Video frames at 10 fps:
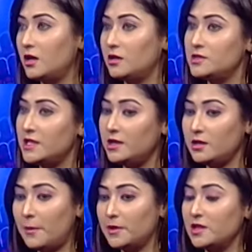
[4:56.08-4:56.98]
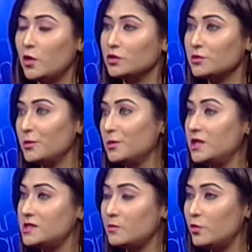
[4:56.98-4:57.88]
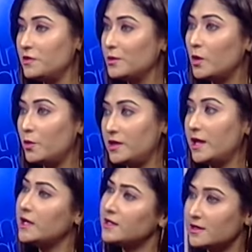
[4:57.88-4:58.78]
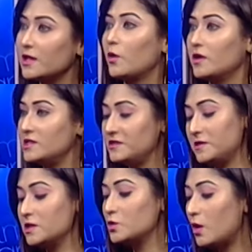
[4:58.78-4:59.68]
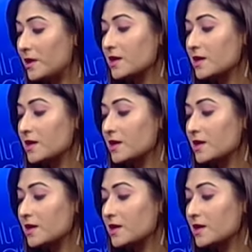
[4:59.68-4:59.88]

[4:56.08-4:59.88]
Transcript: যেই আমাদের গতানুগতিক যে মুভিগুলো হয়ে থাকে তার থেকে অনেক ডিফারেন্ট সো আমার কাছে